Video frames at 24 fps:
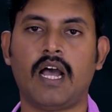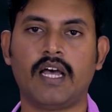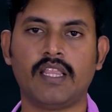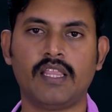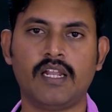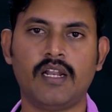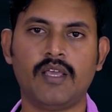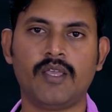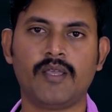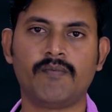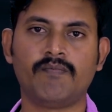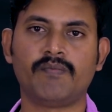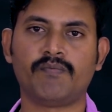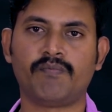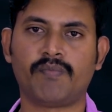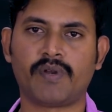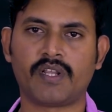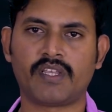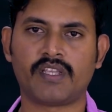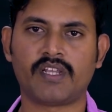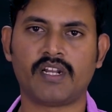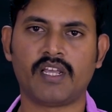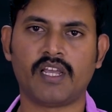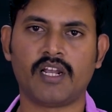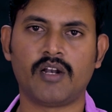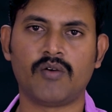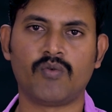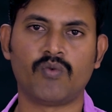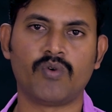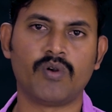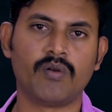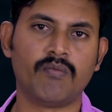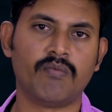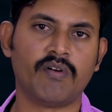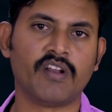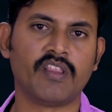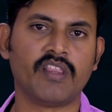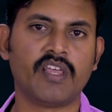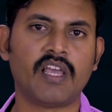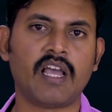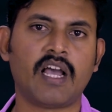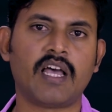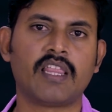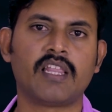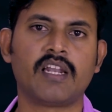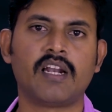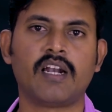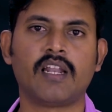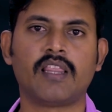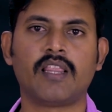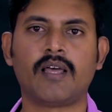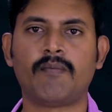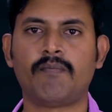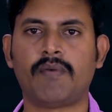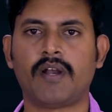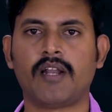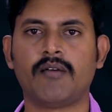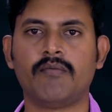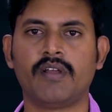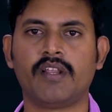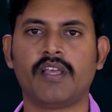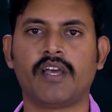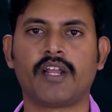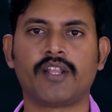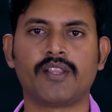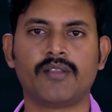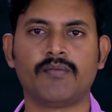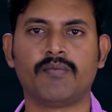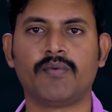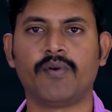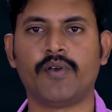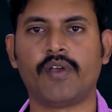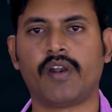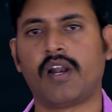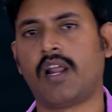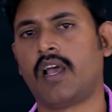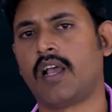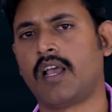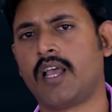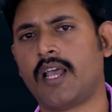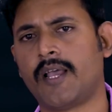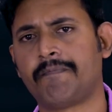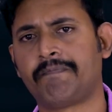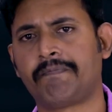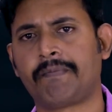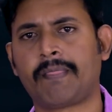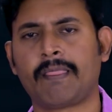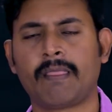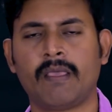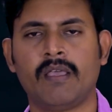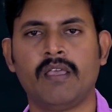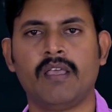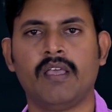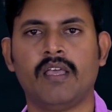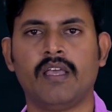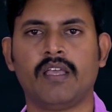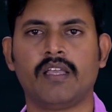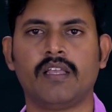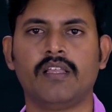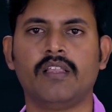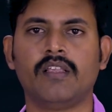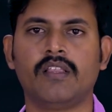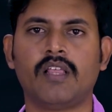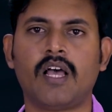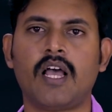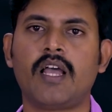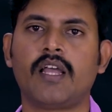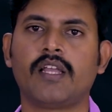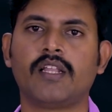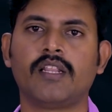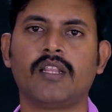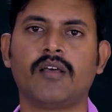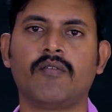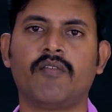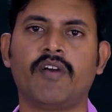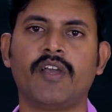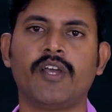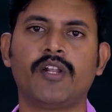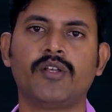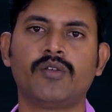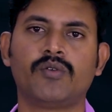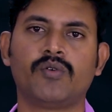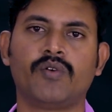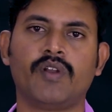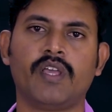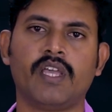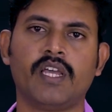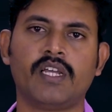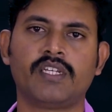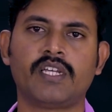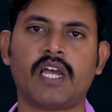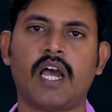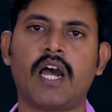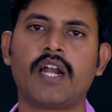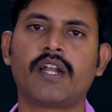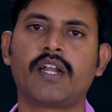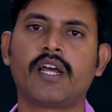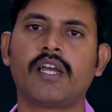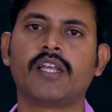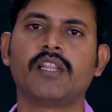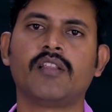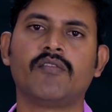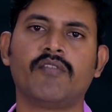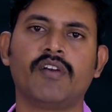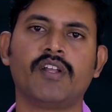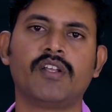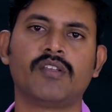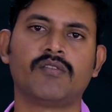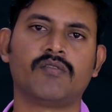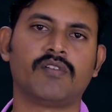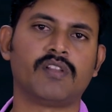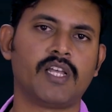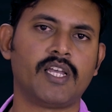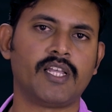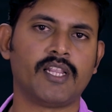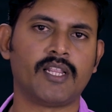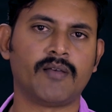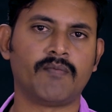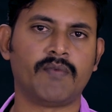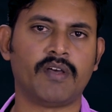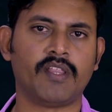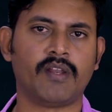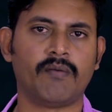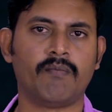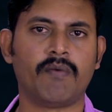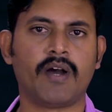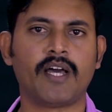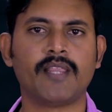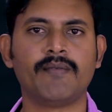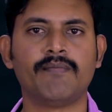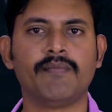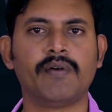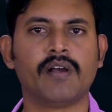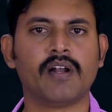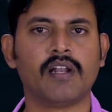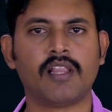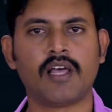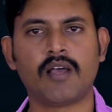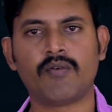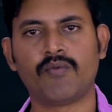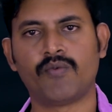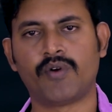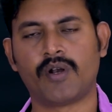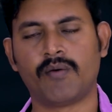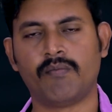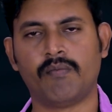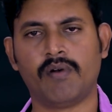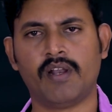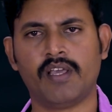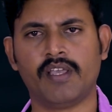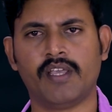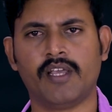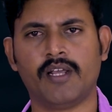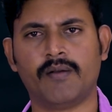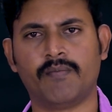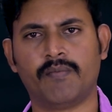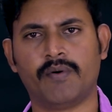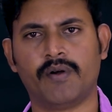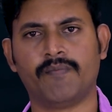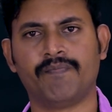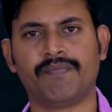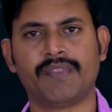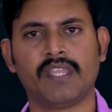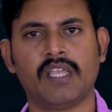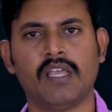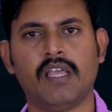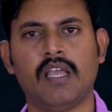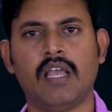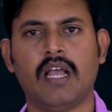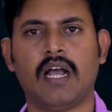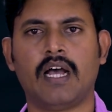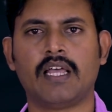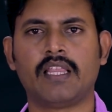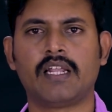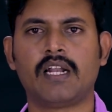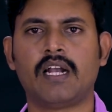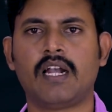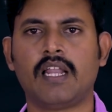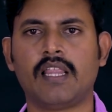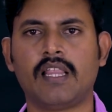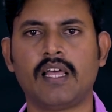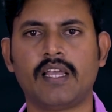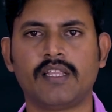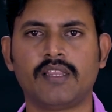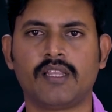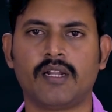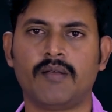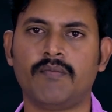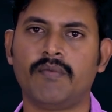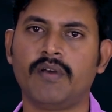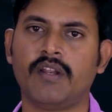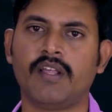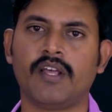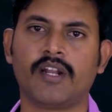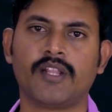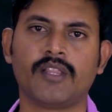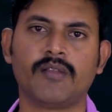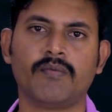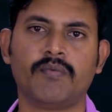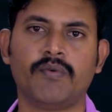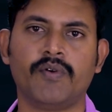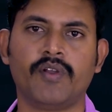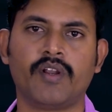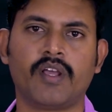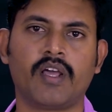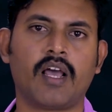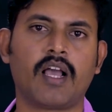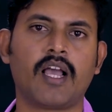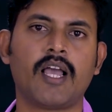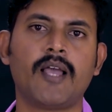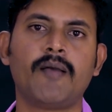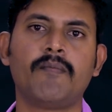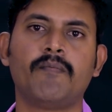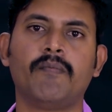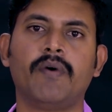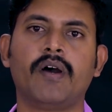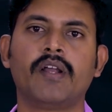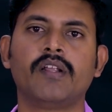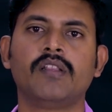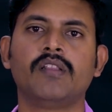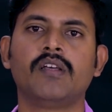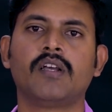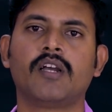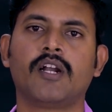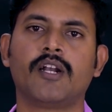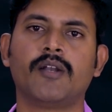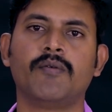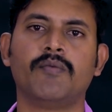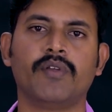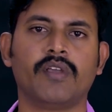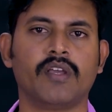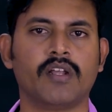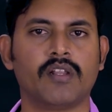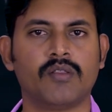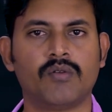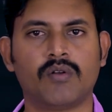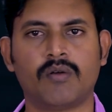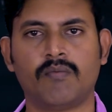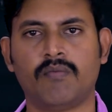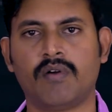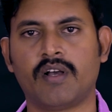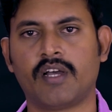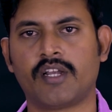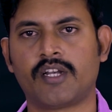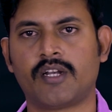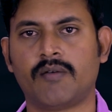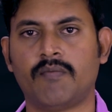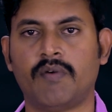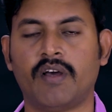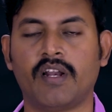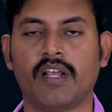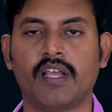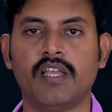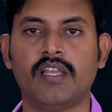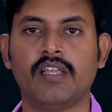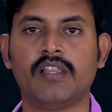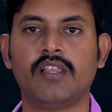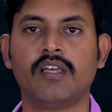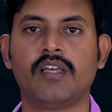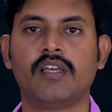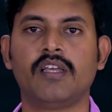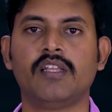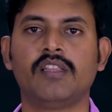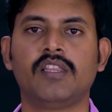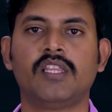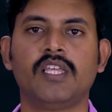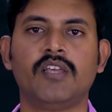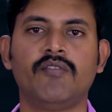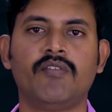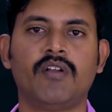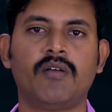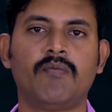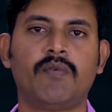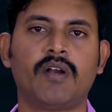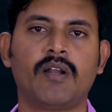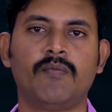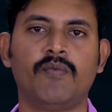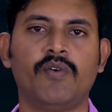அதுலேயும் பிரச்சனைகளை உண்டு பண்ணுது அதனால தான் பல பேர் இறந்து போயிடுறாங்க இதுதான் இந்த வைரஸுடைய ஷார்ட்டாக இந்த வைரஸ் வந்தால் இந்த மாதிரி பாதிப்புகள் தான் உடம்புல ஏற்படும் அதனால தான் இத்தனை பேர் இறந்து போயிருக்காங்க மருந்து கண்டுபிடிக்கிறது ரொம்ப கஷ்டமாக இருக்குது இதுக்கு தீவிரமான